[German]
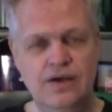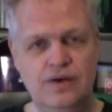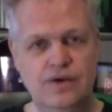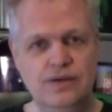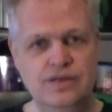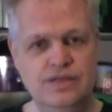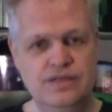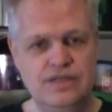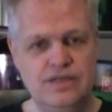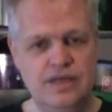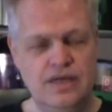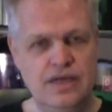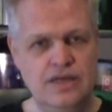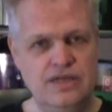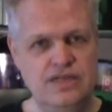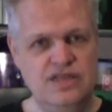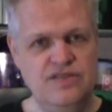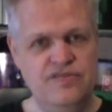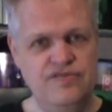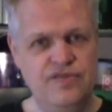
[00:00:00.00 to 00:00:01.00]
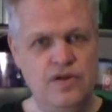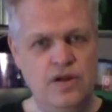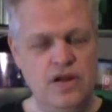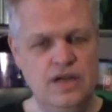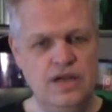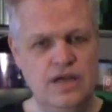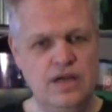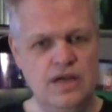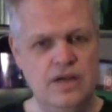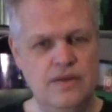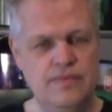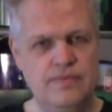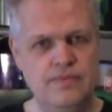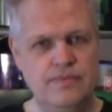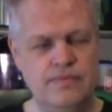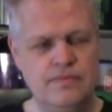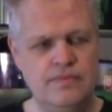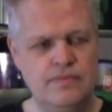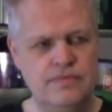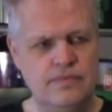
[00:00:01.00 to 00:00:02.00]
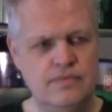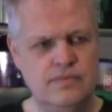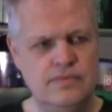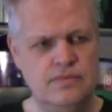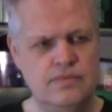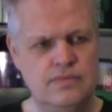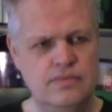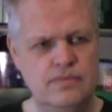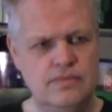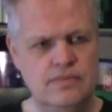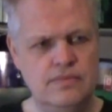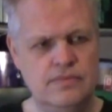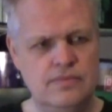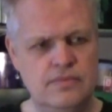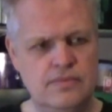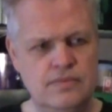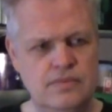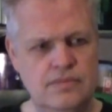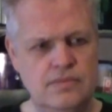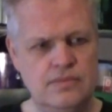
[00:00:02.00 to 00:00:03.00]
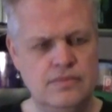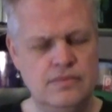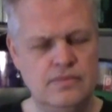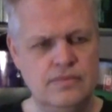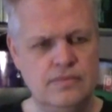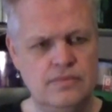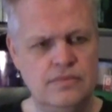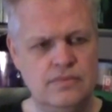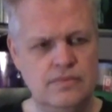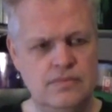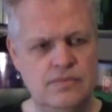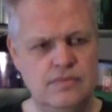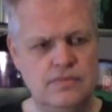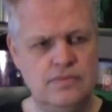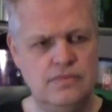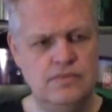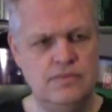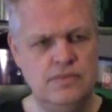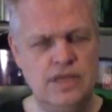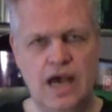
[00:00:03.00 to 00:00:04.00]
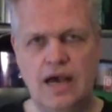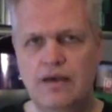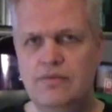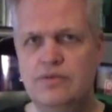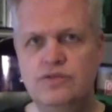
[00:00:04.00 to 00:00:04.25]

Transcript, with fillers: Und äh, die Folge... Rapture wolltest du doch ja,